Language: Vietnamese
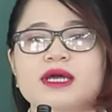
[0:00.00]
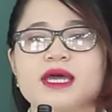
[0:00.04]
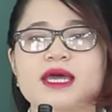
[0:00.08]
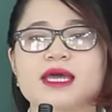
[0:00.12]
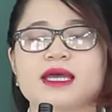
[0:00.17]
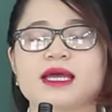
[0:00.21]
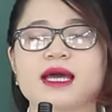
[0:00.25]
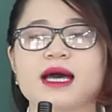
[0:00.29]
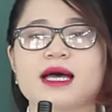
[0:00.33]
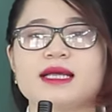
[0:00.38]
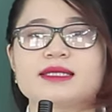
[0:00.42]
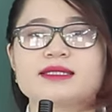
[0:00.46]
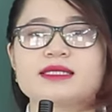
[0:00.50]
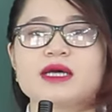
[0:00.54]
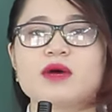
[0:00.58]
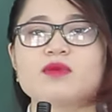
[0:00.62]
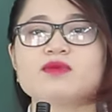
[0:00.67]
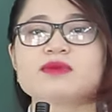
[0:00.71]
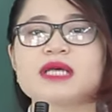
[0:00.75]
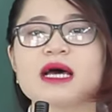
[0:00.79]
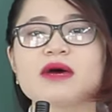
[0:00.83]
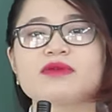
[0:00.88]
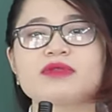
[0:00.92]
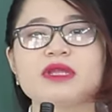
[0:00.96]
kể cả
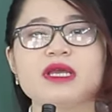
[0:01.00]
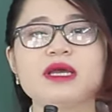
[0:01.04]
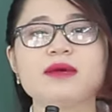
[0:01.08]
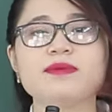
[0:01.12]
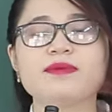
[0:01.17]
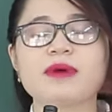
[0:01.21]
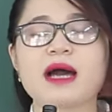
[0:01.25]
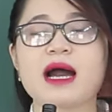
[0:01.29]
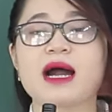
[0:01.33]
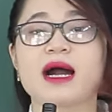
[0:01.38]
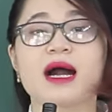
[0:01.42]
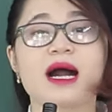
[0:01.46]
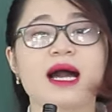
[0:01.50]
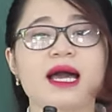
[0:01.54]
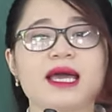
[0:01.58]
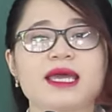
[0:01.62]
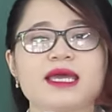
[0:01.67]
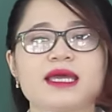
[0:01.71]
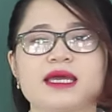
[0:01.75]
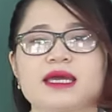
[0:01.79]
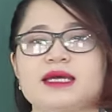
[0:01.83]
trong giao tiếp hàng ngày,